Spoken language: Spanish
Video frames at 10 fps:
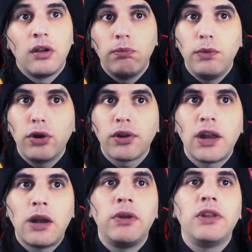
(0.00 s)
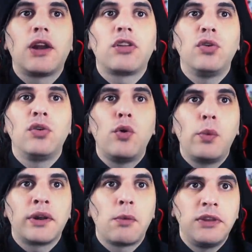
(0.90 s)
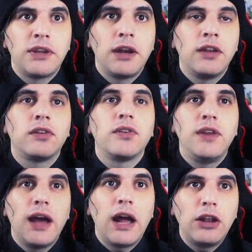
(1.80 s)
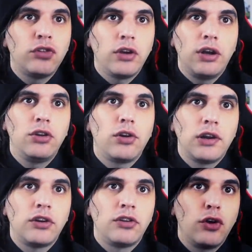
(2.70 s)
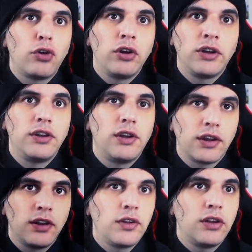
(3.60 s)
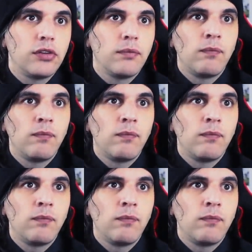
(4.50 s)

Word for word: ¿Vio realmente archivos gubernamentales de alto secreto relacionados con extraterrestres?